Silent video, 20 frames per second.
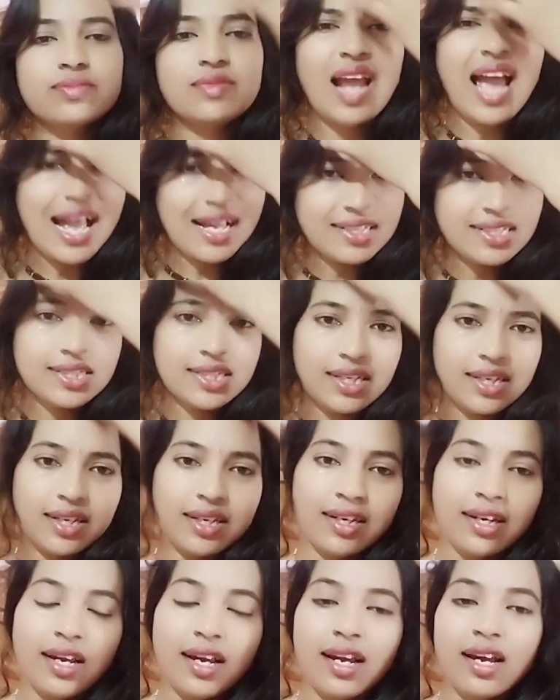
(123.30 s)
আছে
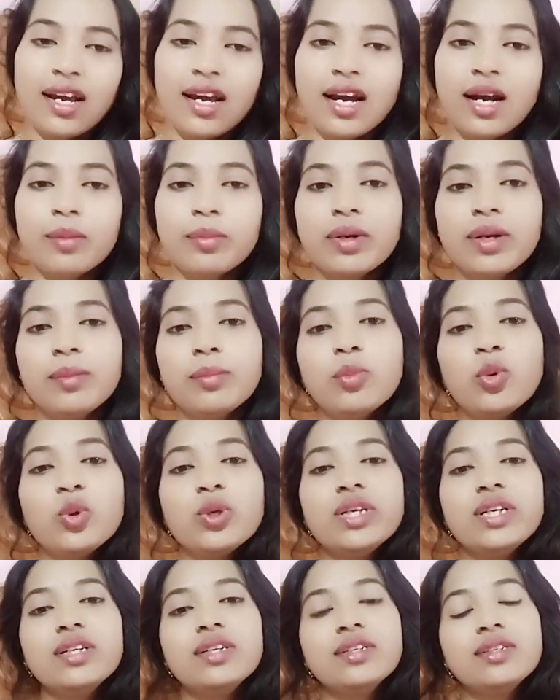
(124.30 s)
আমার
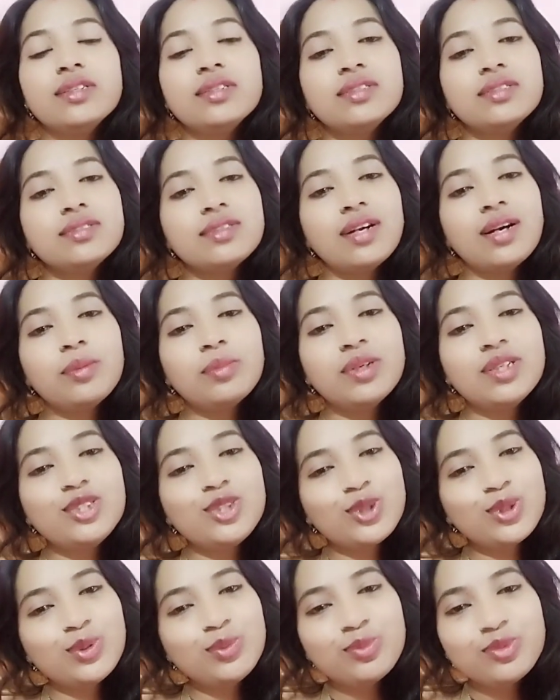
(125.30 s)
মনির আমার
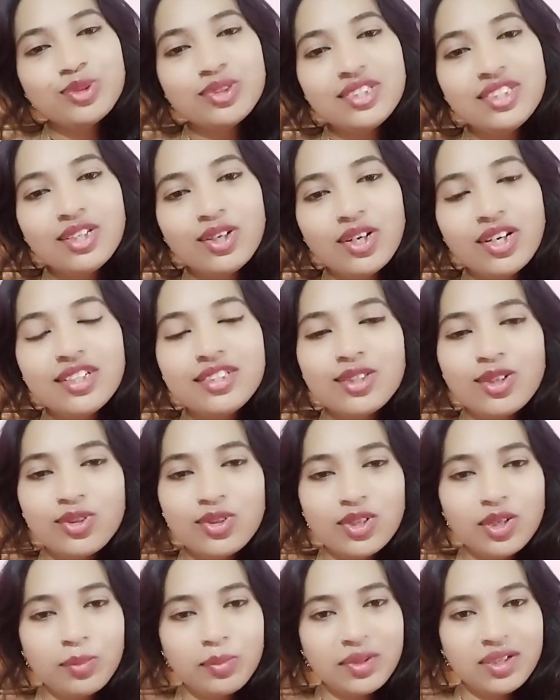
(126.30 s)
যখন মনি হয় তখন
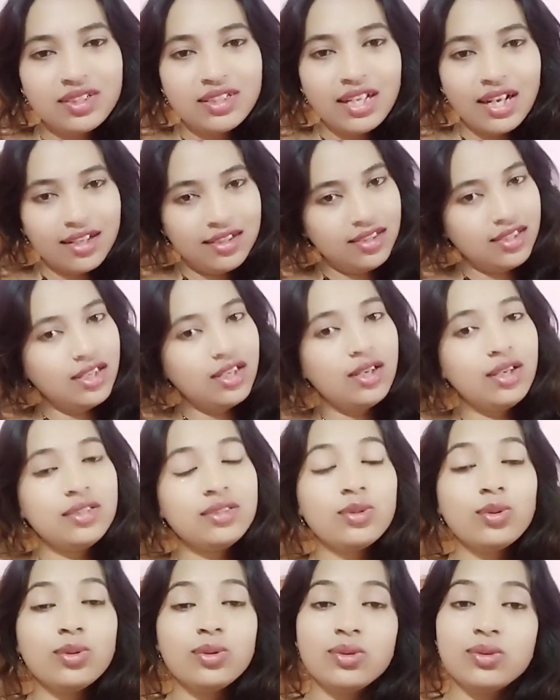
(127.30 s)
আমার দাদা
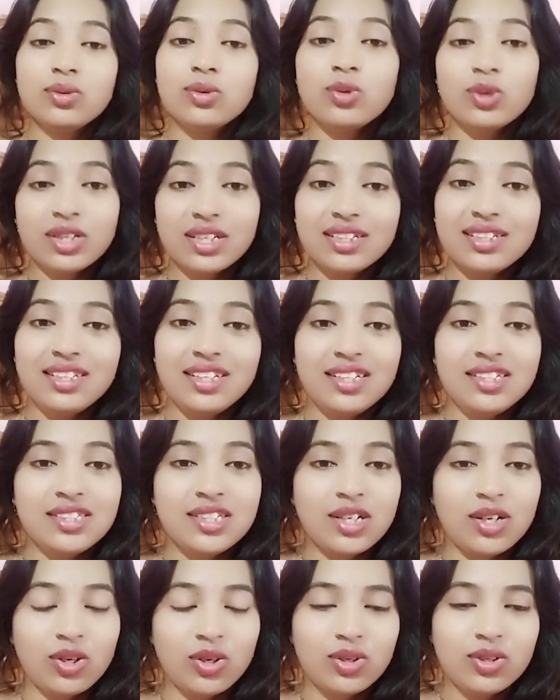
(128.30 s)
ওকে দিয়েছিল
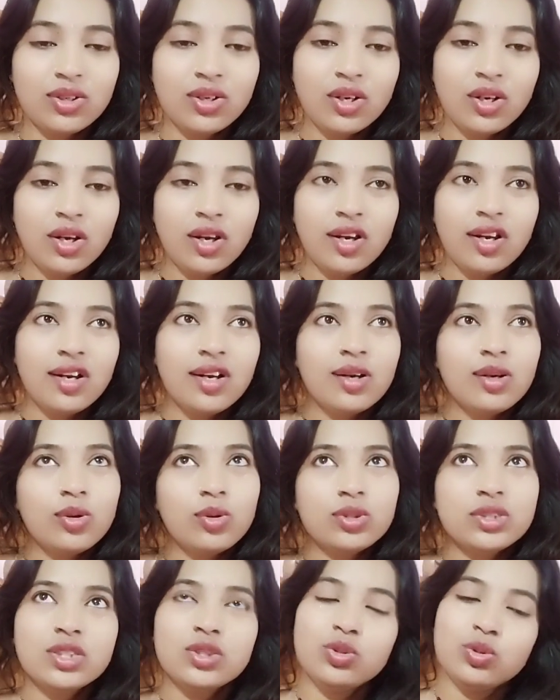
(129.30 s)

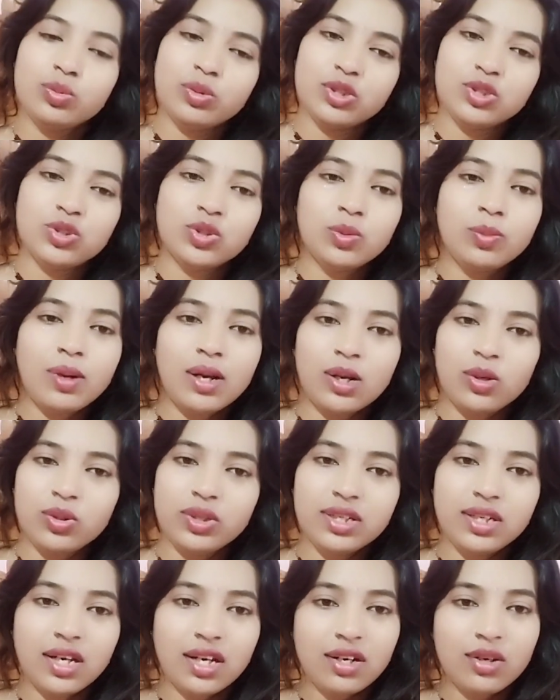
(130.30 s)
ওটা দু বছর ভালোই
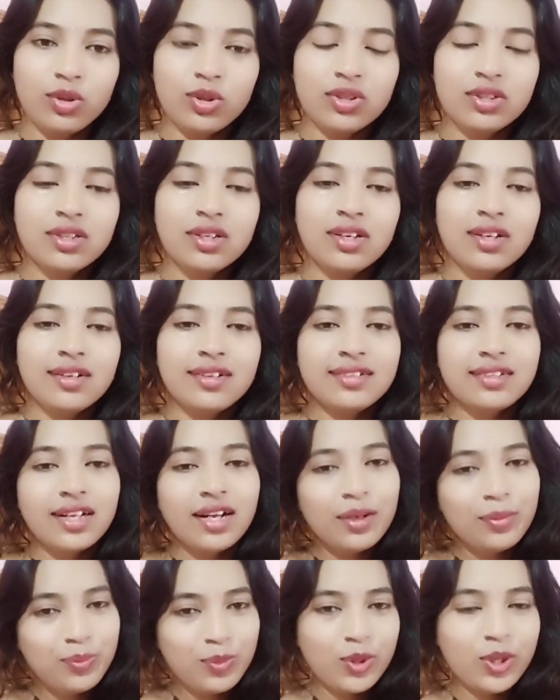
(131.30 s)
গেল
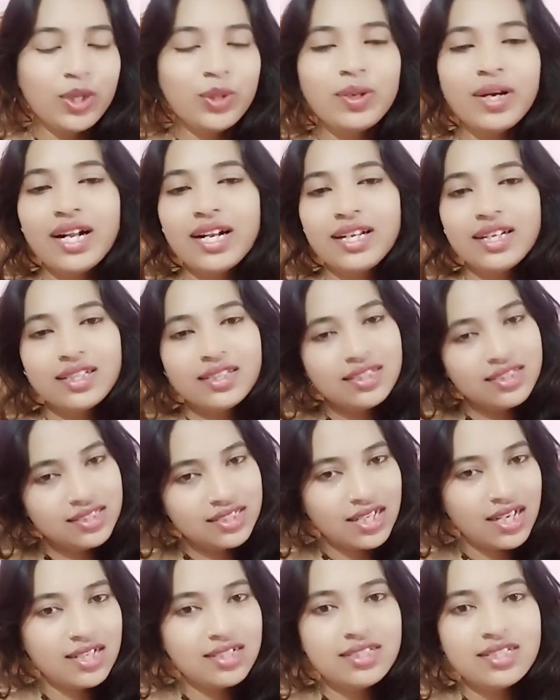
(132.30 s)
তারপরেও আরেকটা
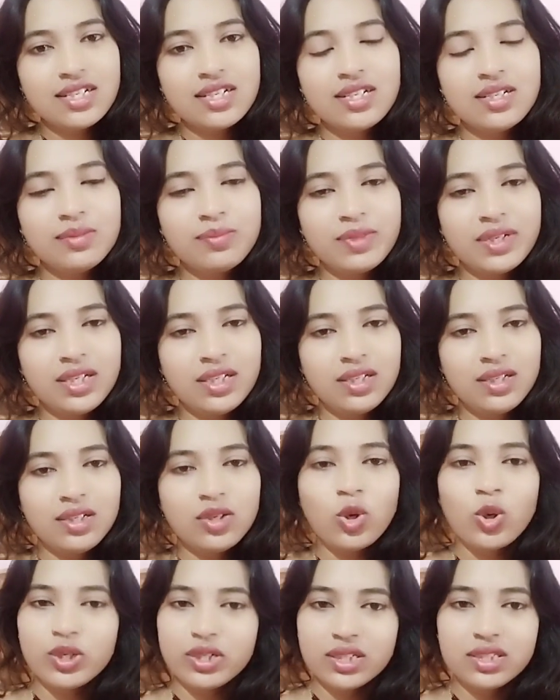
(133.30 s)
চার্জার মানে
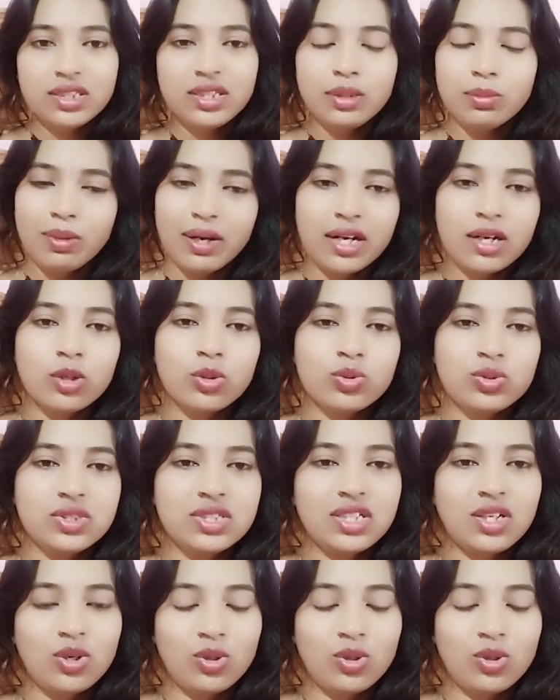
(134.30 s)
অর্ডার দিয়ে বানানো ছিল